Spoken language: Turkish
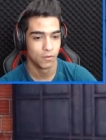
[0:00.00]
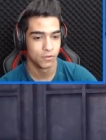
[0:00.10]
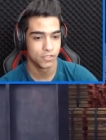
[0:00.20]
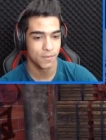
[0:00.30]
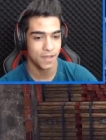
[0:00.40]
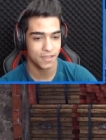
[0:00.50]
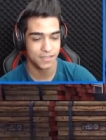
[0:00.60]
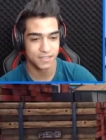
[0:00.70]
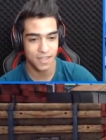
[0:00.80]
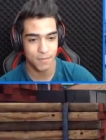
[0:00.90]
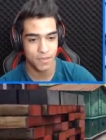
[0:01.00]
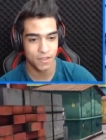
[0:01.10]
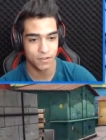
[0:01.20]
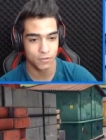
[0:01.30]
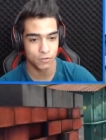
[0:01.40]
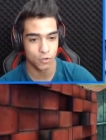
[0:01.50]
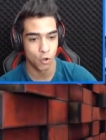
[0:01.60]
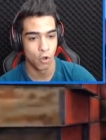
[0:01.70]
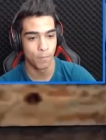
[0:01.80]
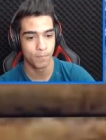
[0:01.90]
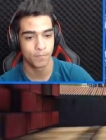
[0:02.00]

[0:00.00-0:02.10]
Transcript: Hoca bak izle 1 2 3 hop.